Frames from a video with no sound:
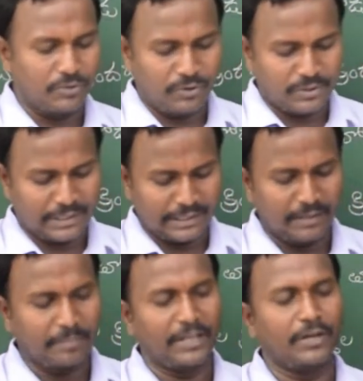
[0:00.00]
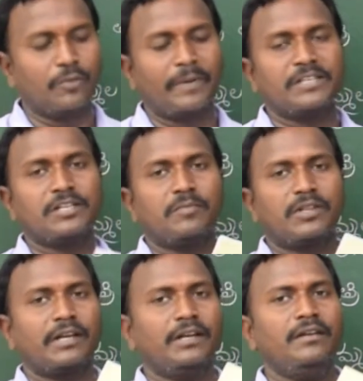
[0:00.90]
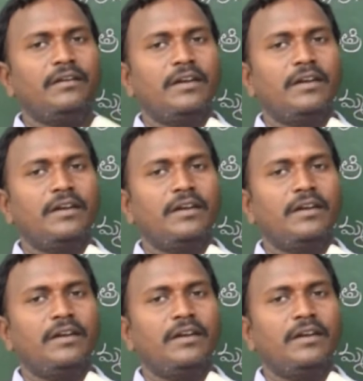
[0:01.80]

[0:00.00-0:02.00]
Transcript: చూడండి వస్తే తీయండి పదిహేడవ పేజీ నెంబర్ తీయండి